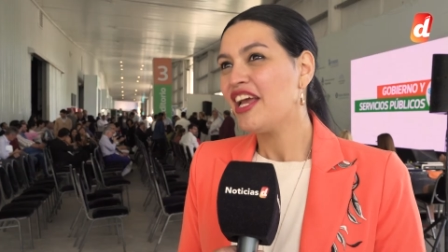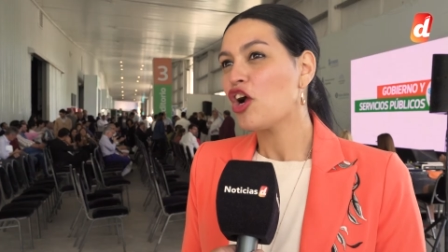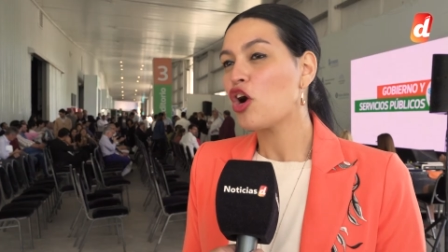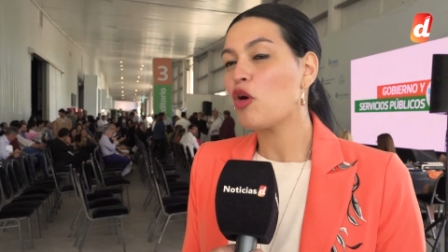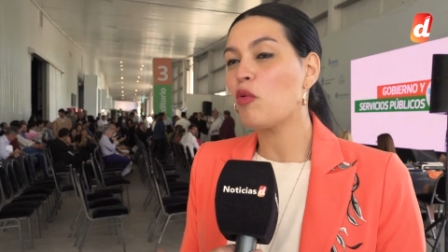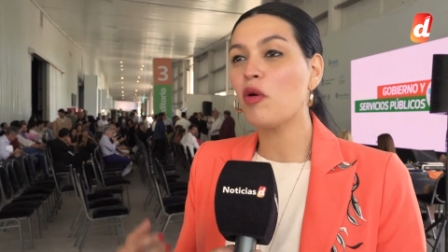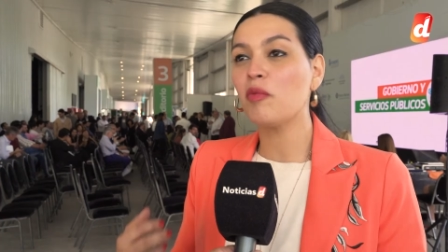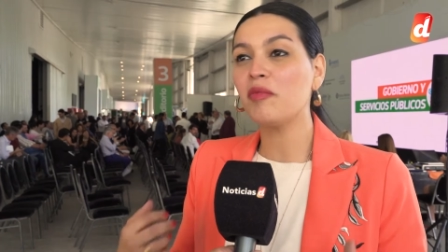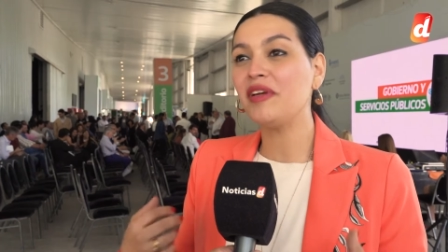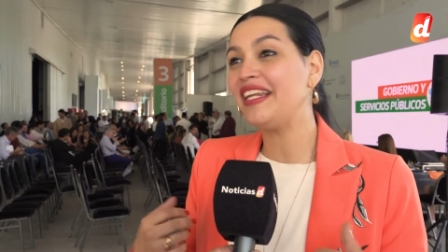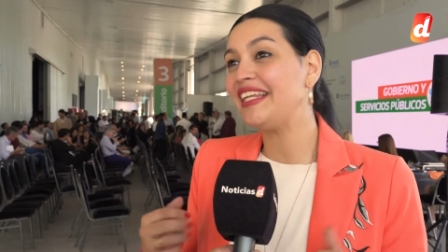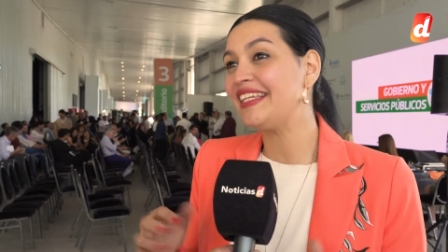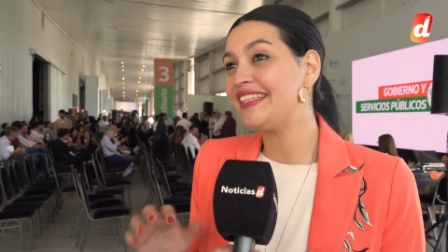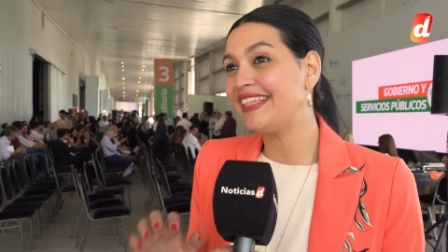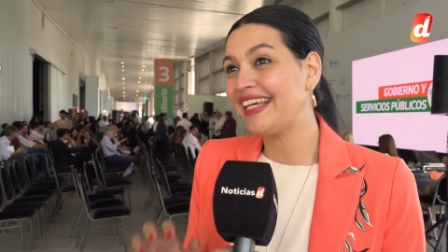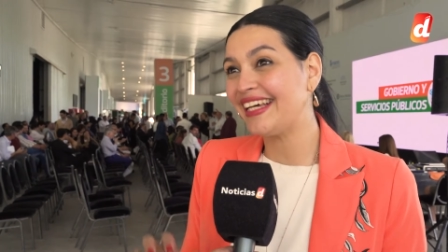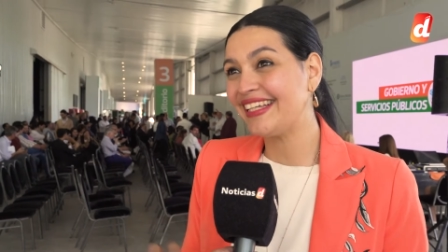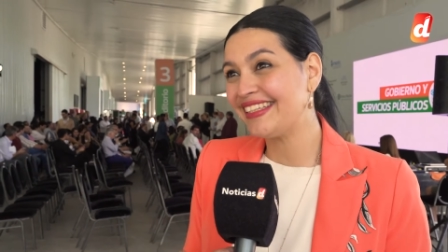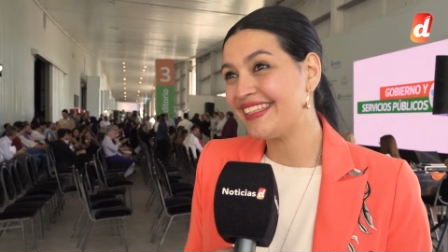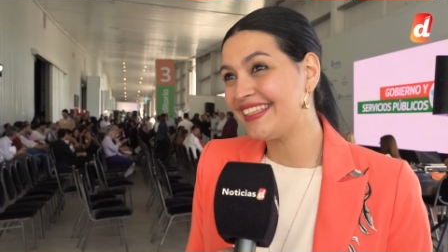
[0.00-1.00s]
como
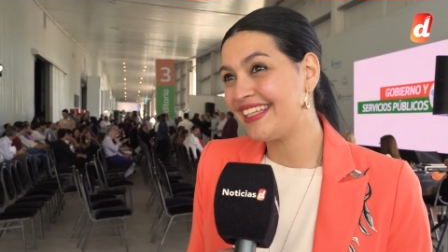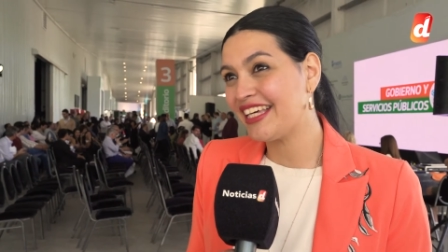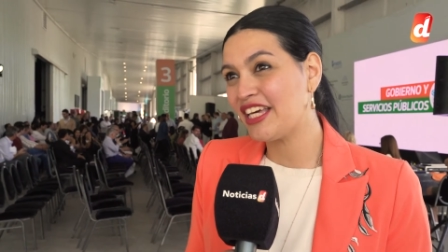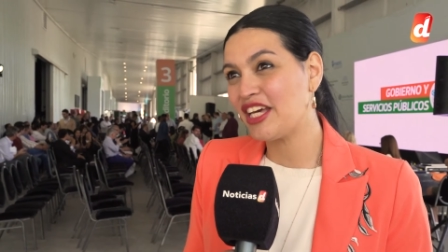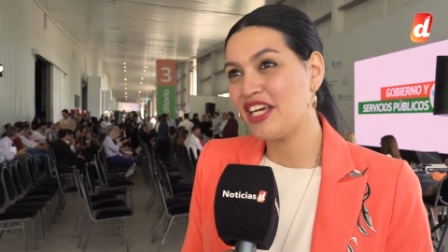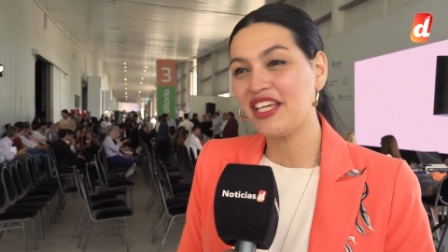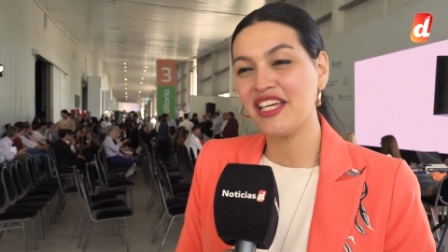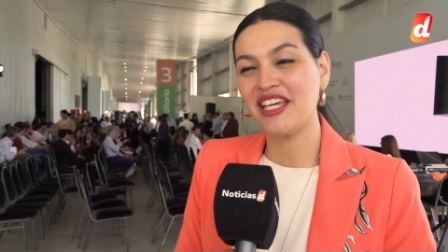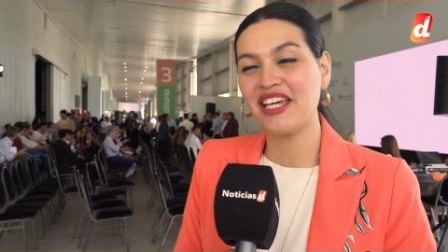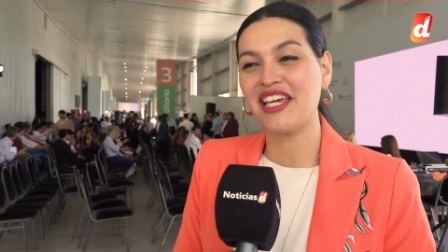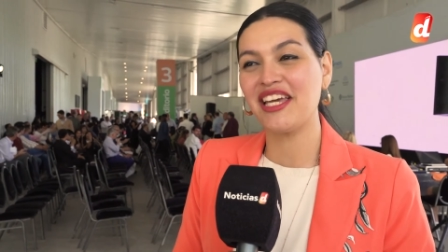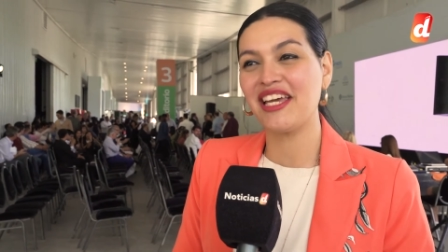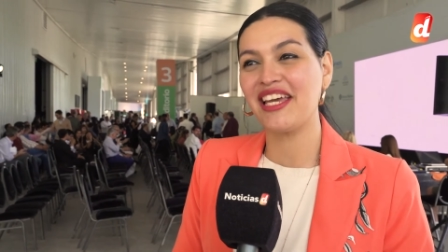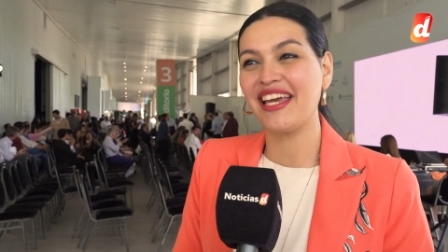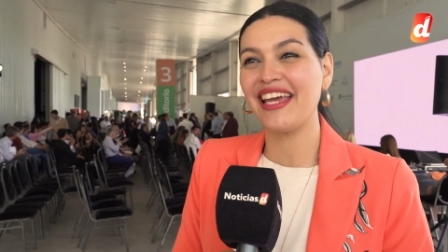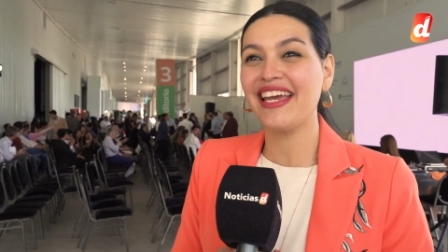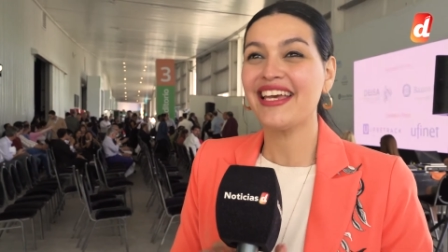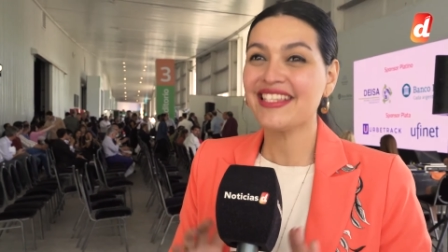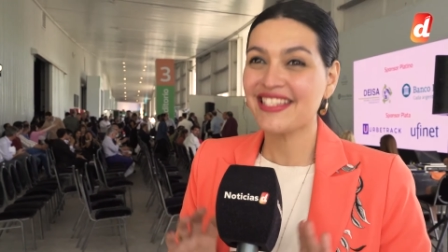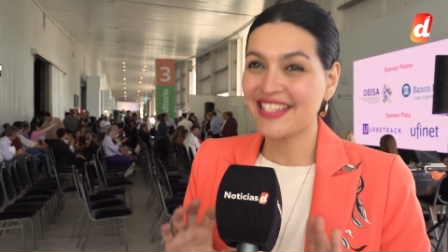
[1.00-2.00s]
militante
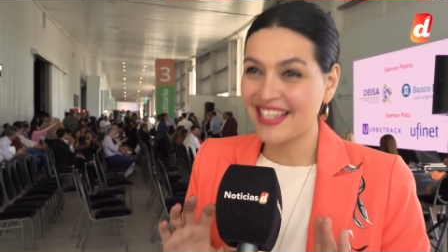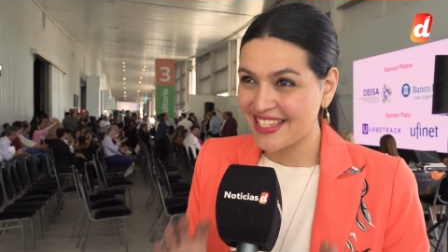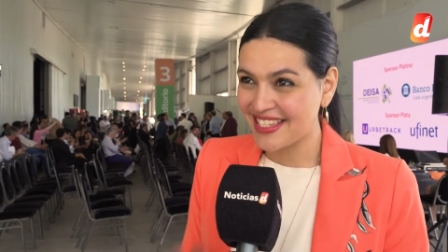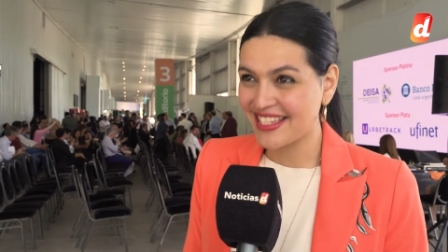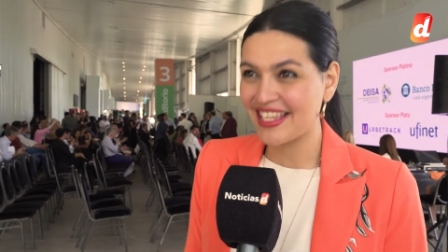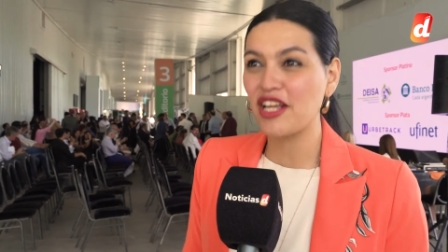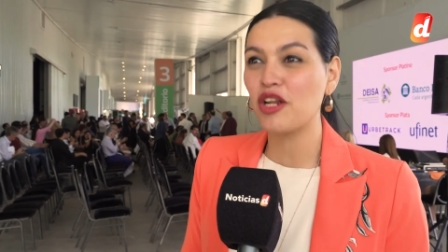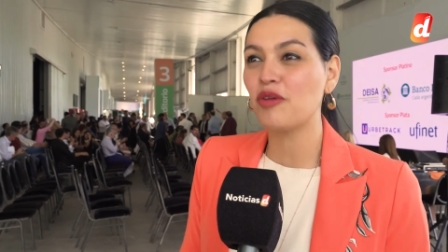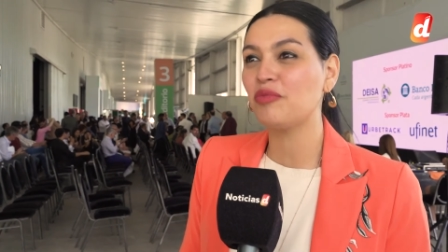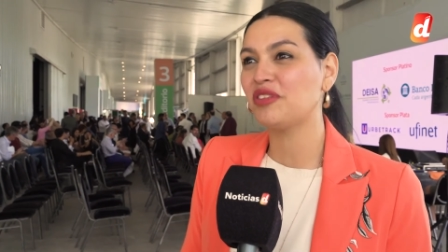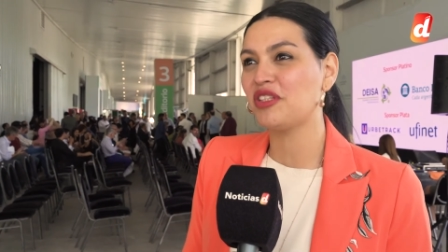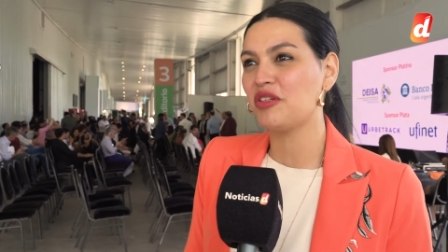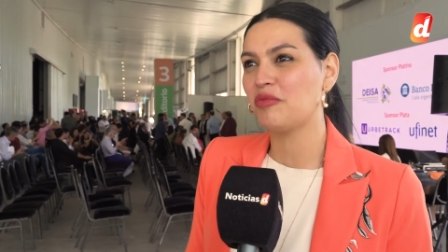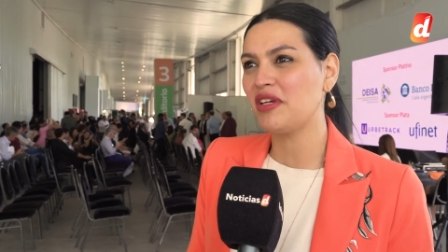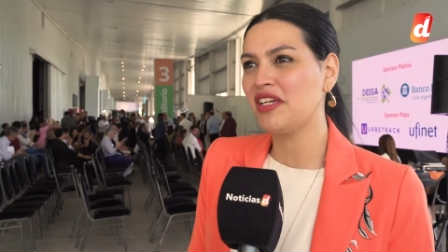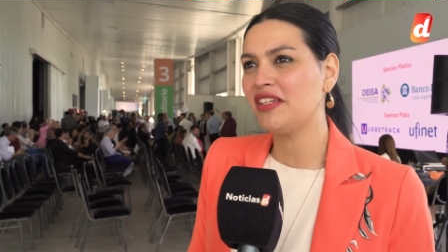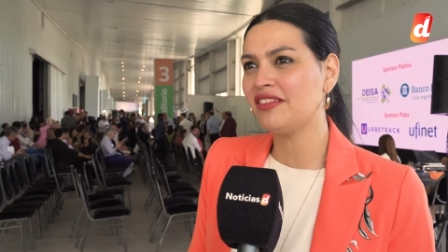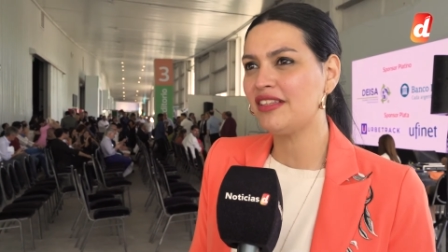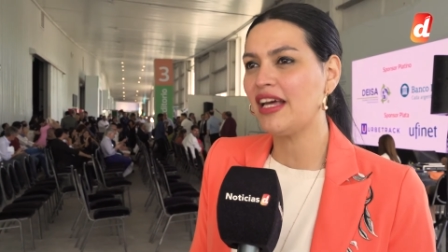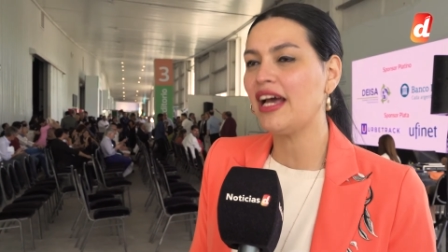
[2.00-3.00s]
eh, es ser
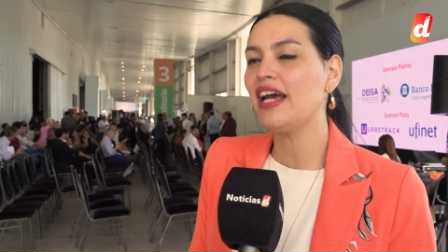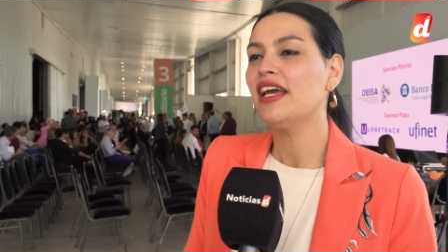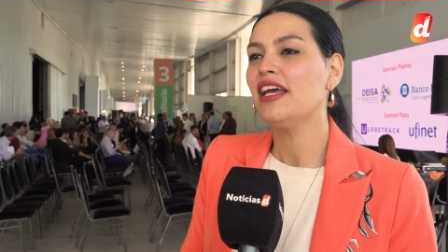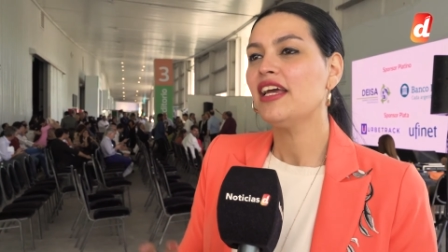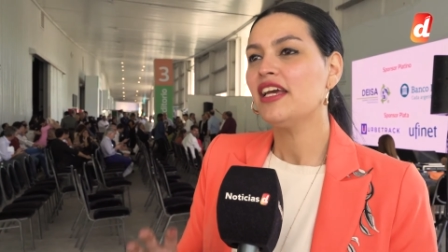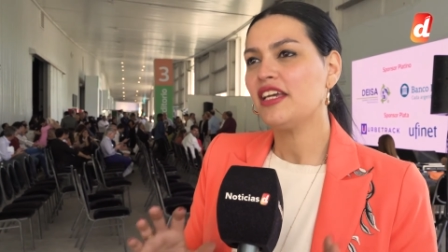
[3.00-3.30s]
optimista